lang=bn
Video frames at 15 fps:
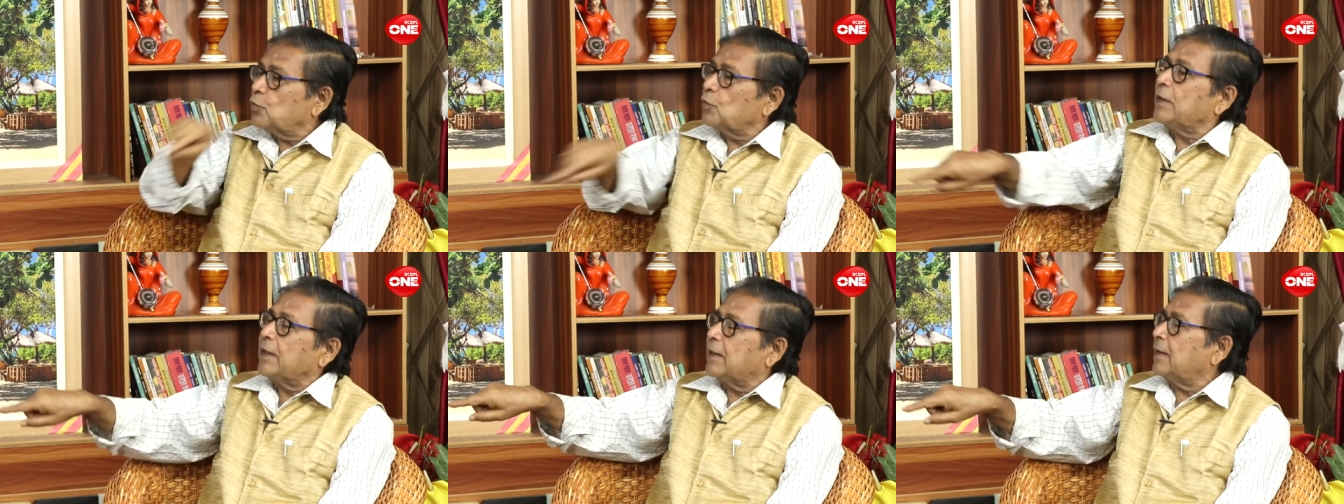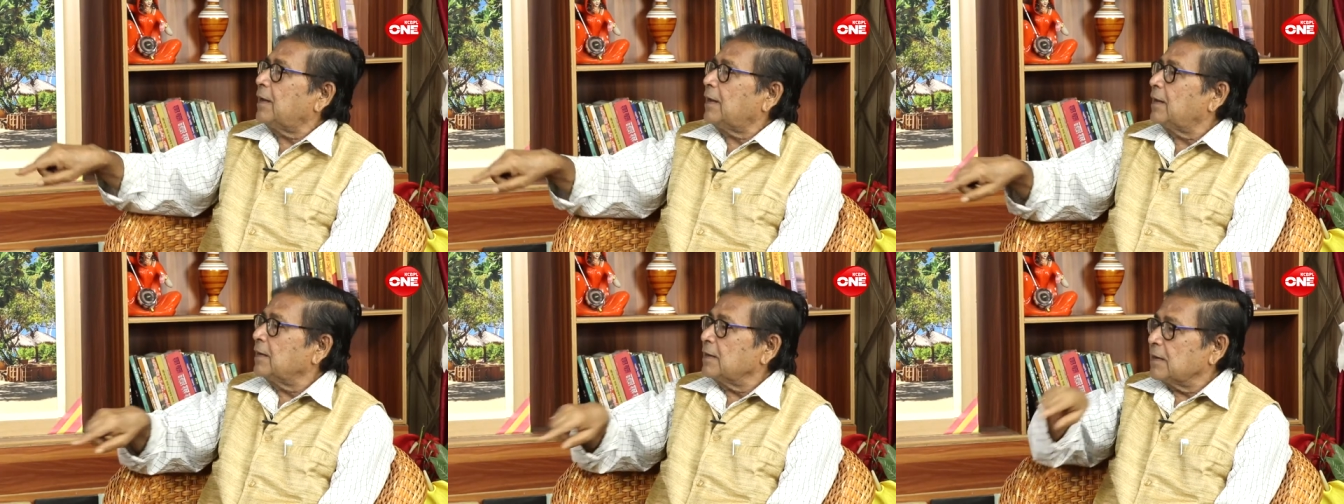দিয়ে
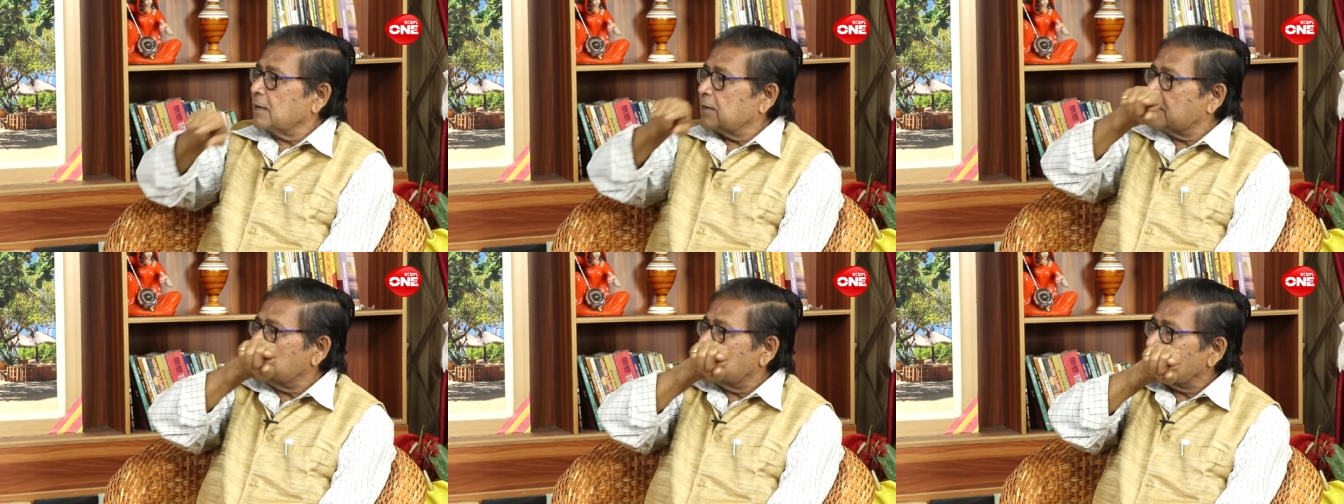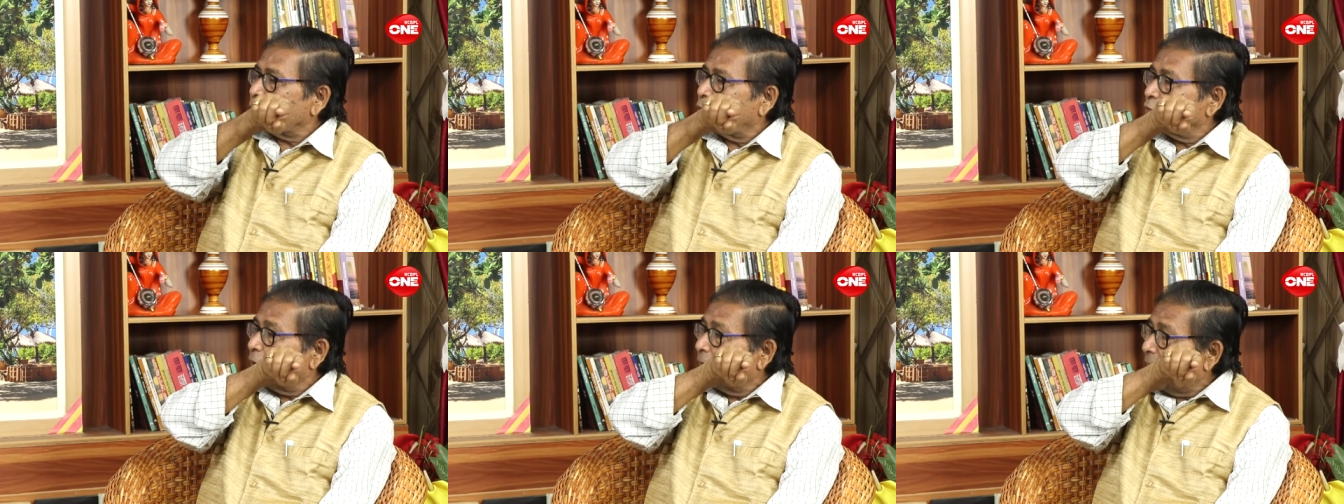সে
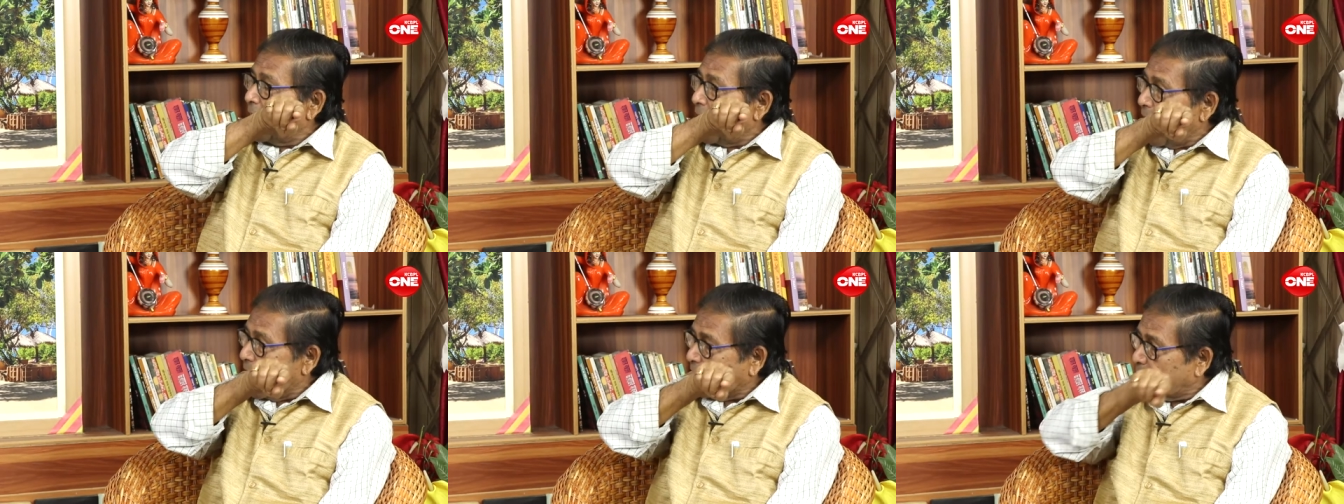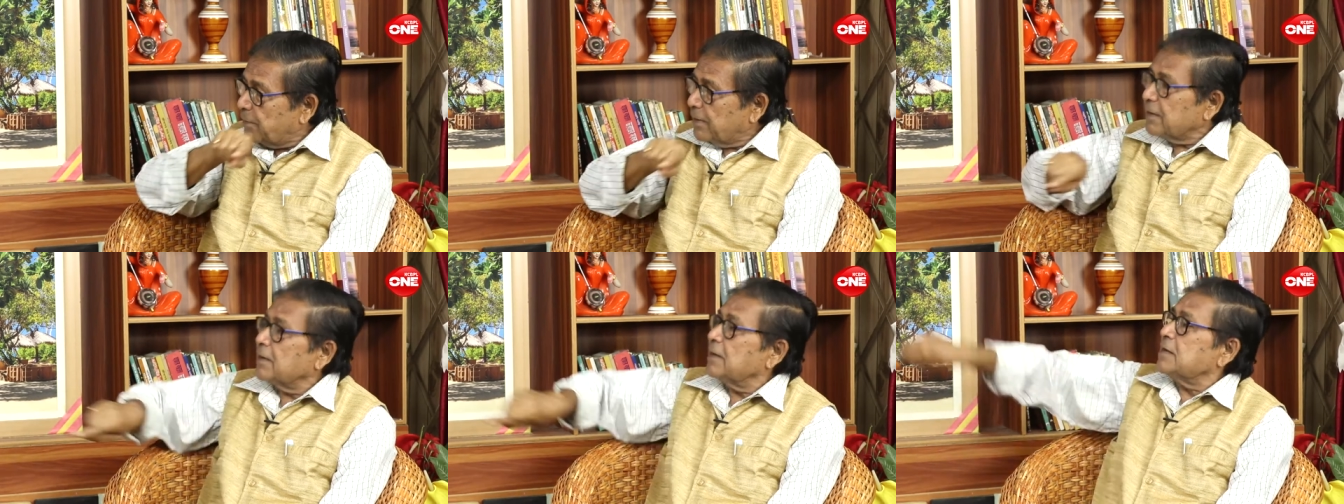সন্ধ্যারা একবার
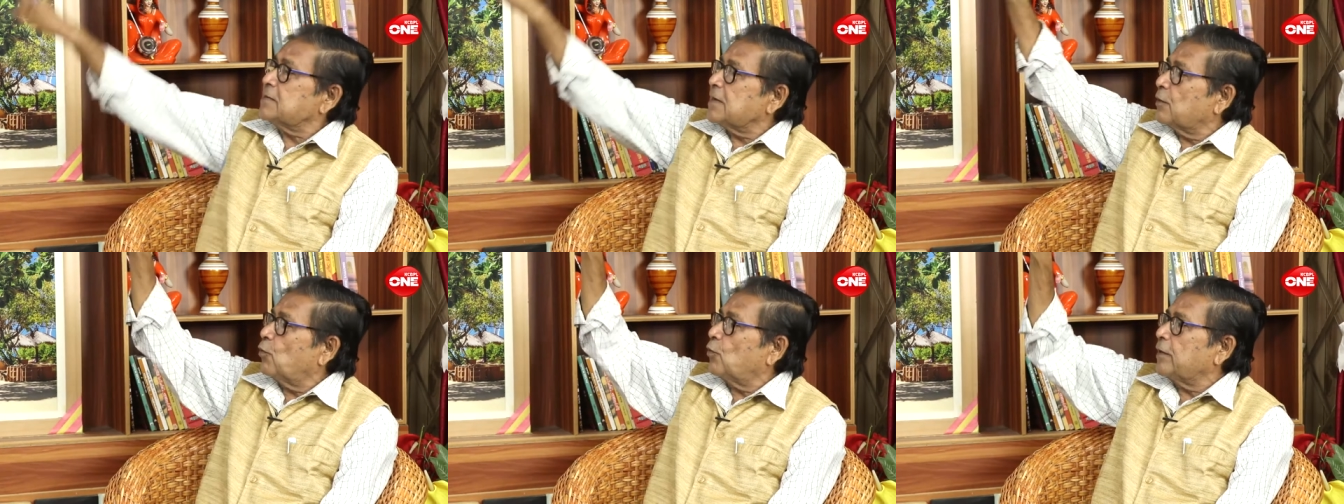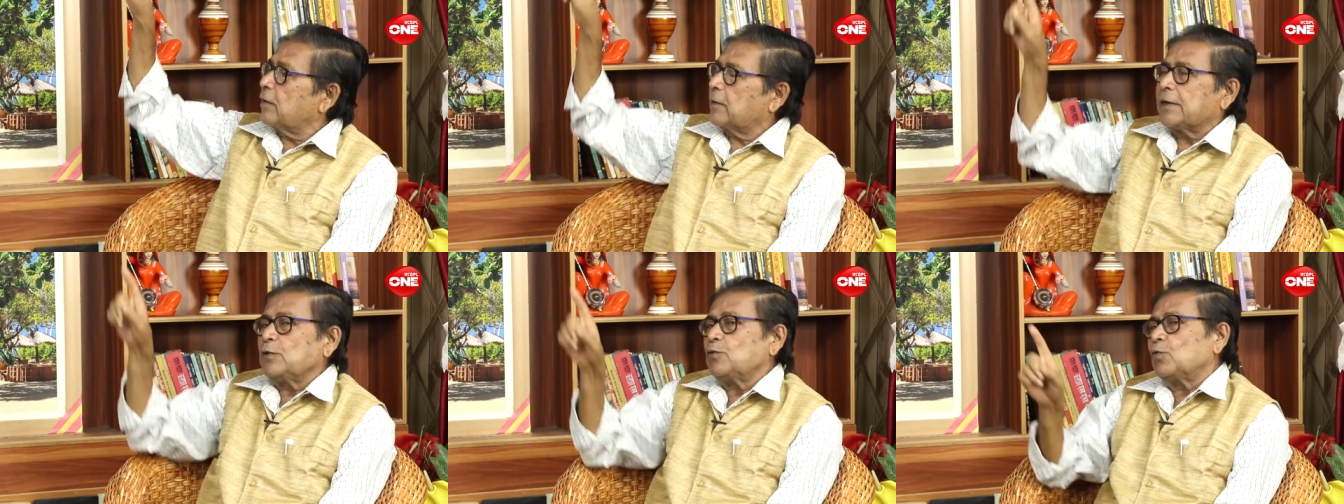নিচে গড়িয়ে
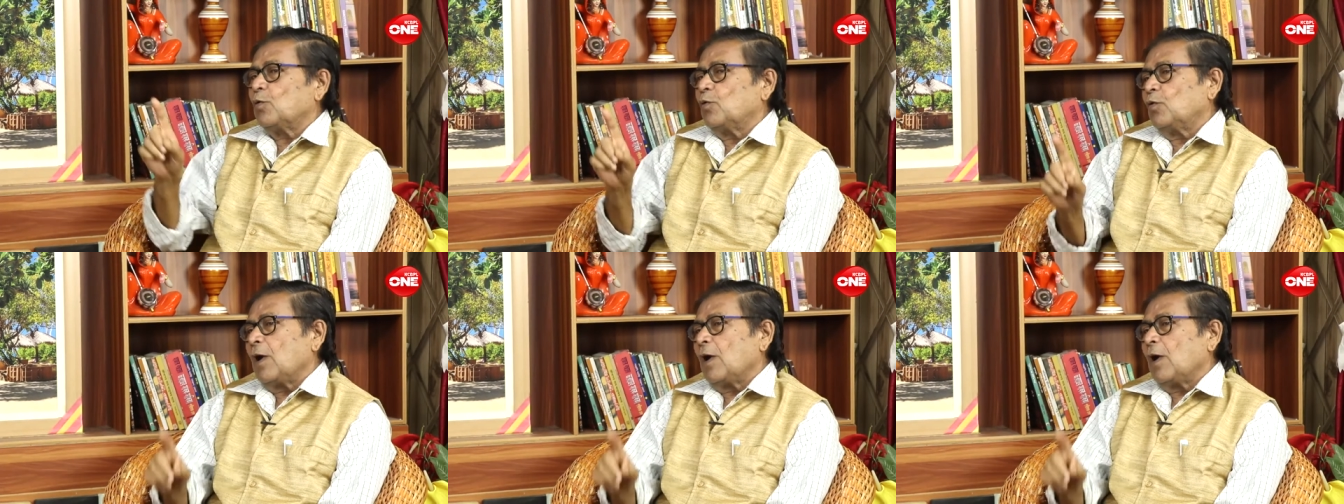কিন্তু